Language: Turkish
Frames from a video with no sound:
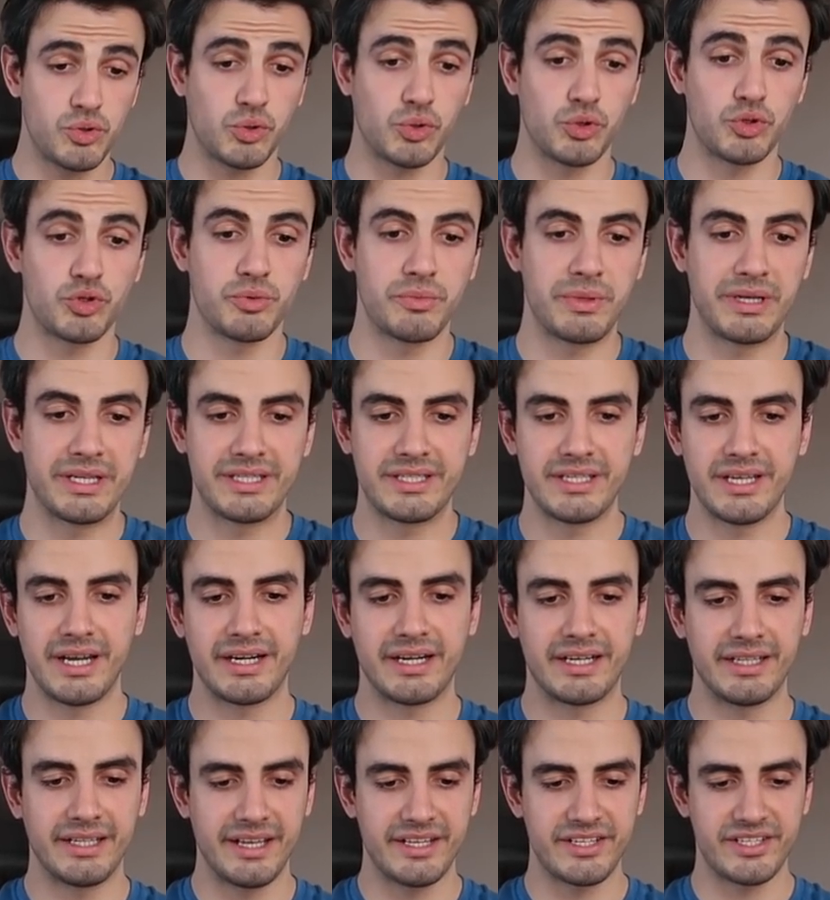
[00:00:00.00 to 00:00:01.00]
Çok hoşuma gitti
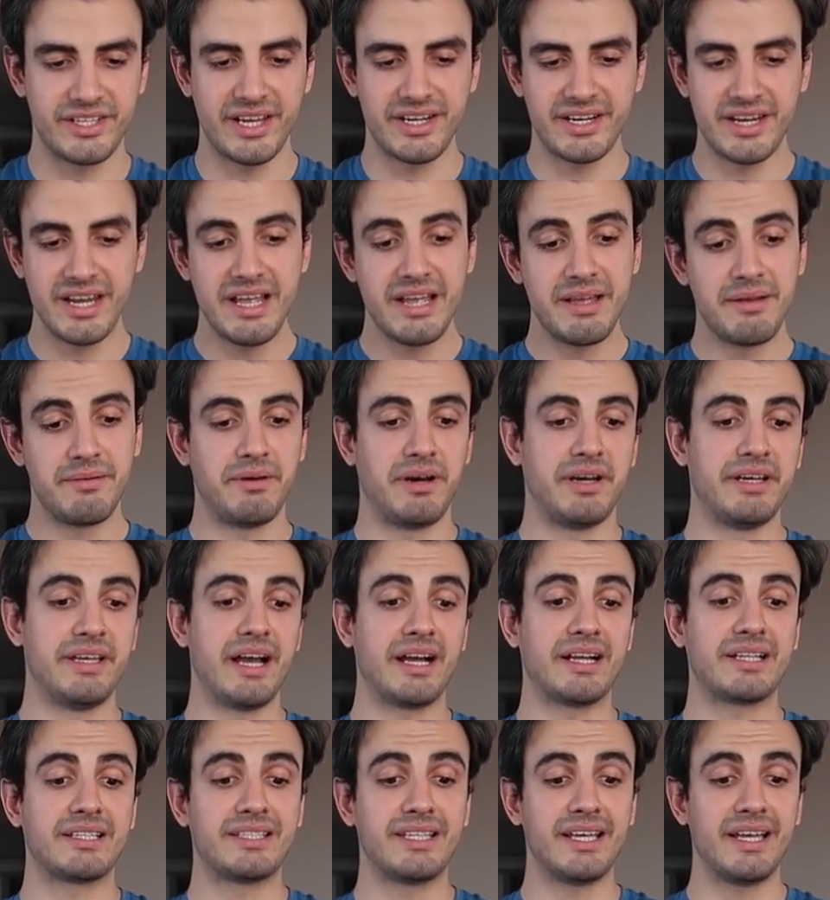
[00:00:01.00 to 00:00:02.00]
arkadaşlar.
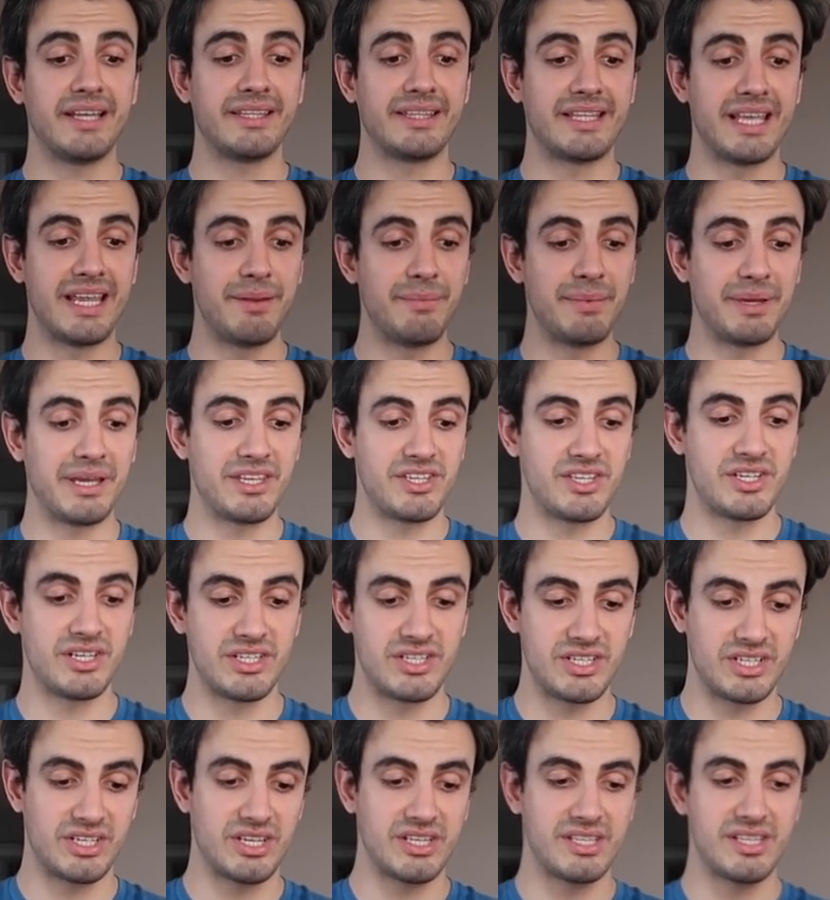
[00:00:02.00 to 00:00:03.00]
Ayakta denemek için
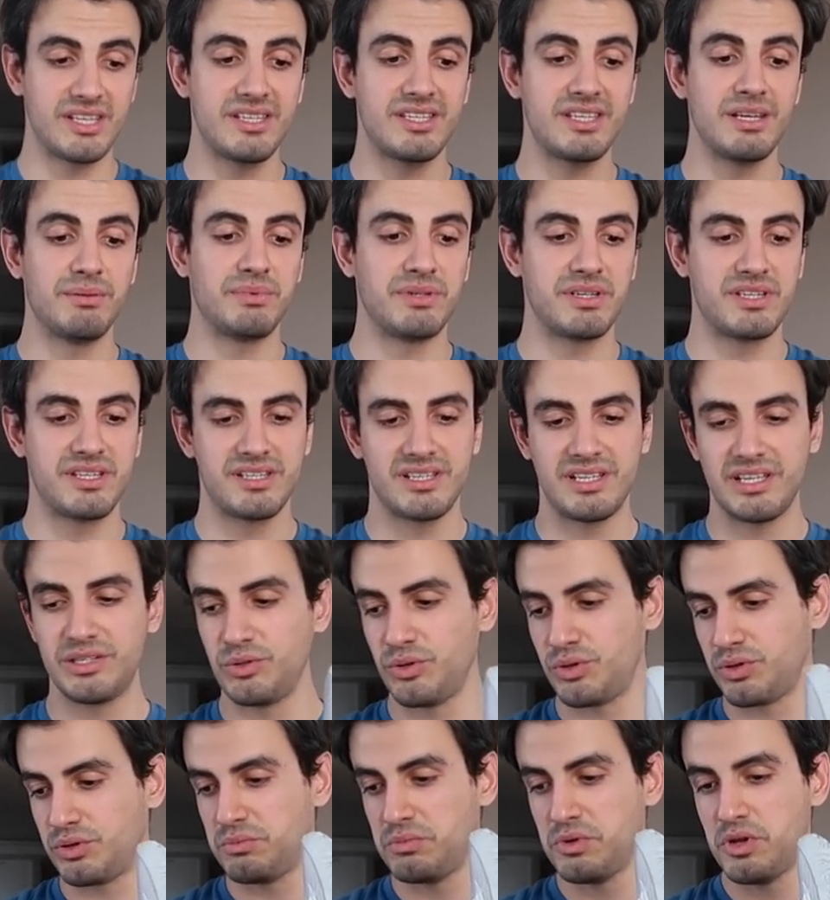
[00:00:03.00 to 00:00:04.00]
açıkçası
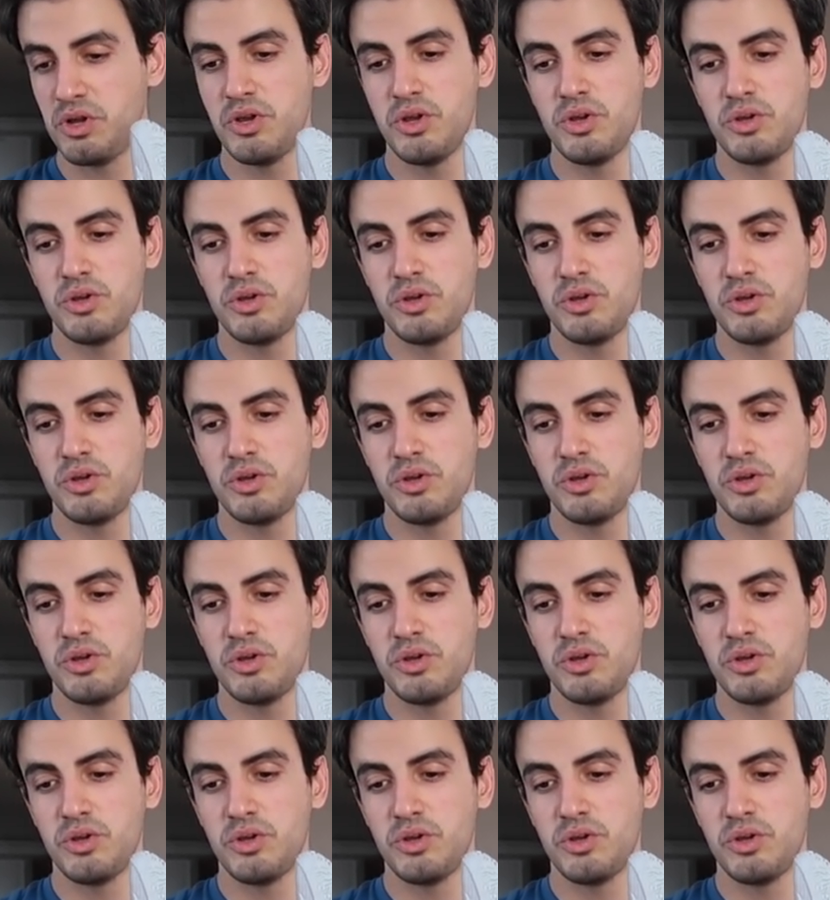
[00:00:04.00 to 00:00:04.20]
sabırsızlanıyorum.